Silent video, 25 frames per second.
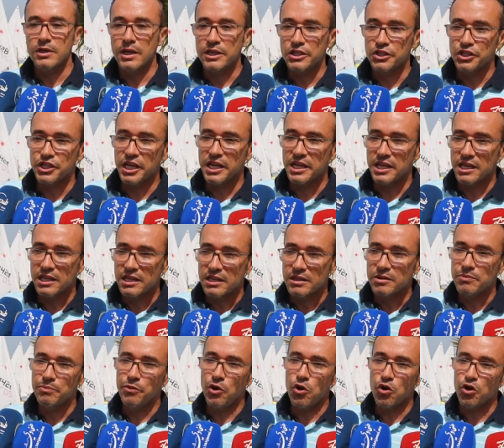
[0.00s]
جيد
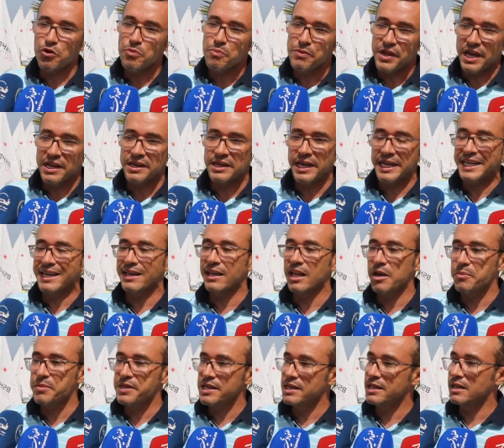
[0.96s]
بحكم بان
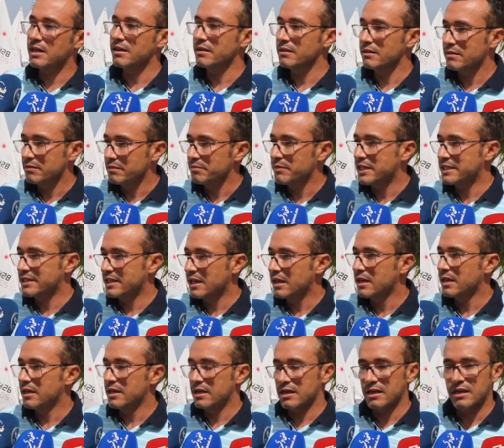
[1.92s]
يلا بدينا
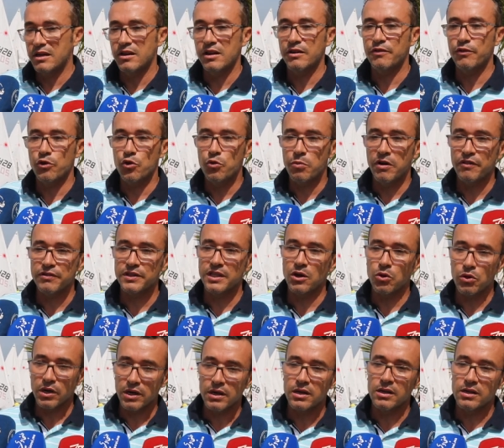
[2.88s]
مازال هما في
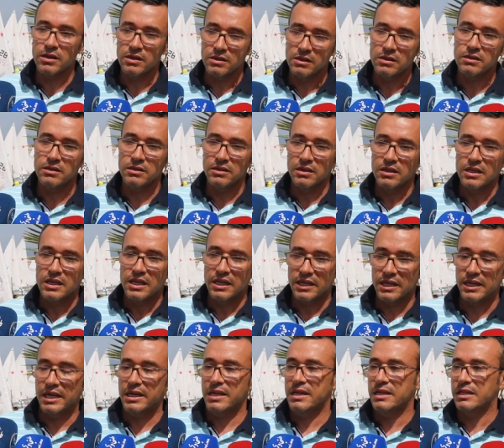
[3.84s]
طور آه،
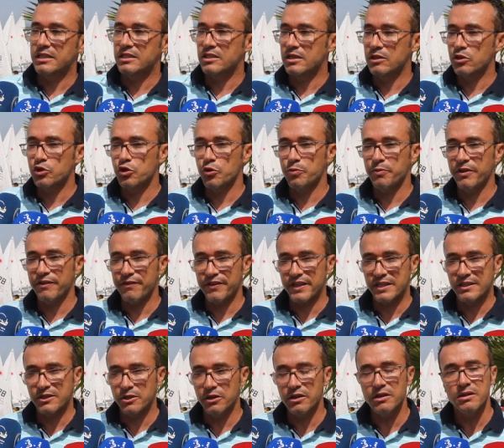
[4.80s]
كي سو
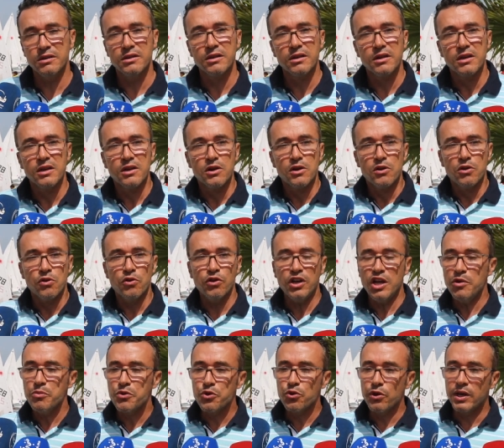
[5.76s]
بيرفكسيون
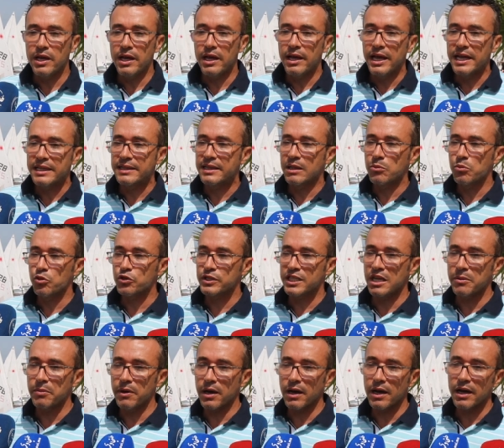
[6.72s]
والحمد لله هذه
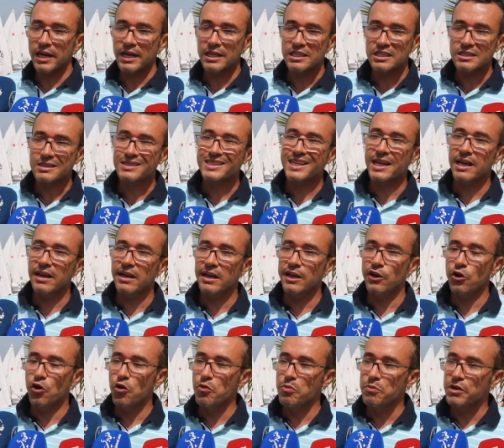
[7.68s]
المسابقه
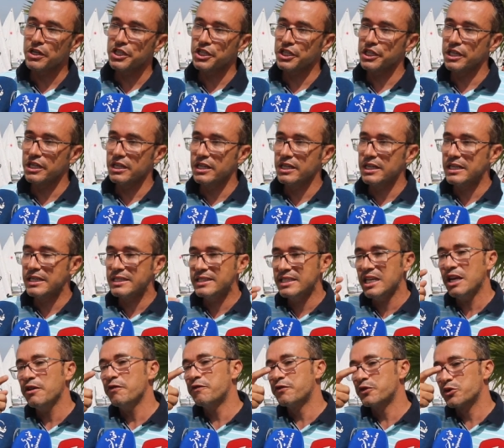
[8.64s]
كتخليهم باش
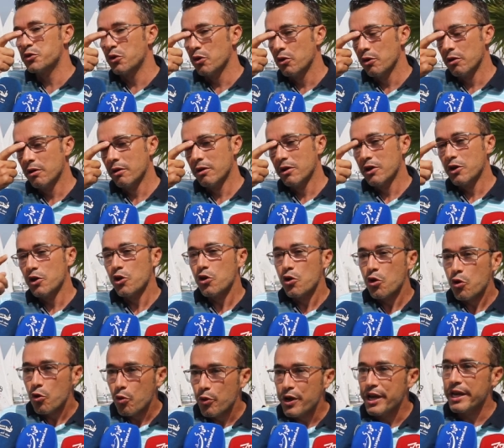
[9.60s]
يتحفزوا
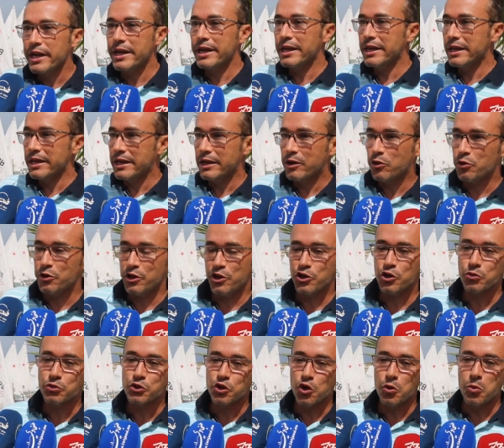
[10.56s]
ويكون
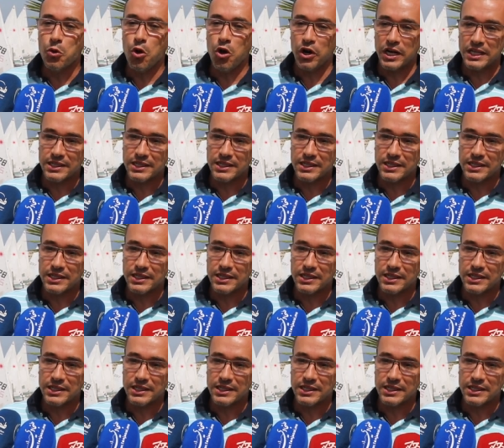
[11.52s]
عندهم طموح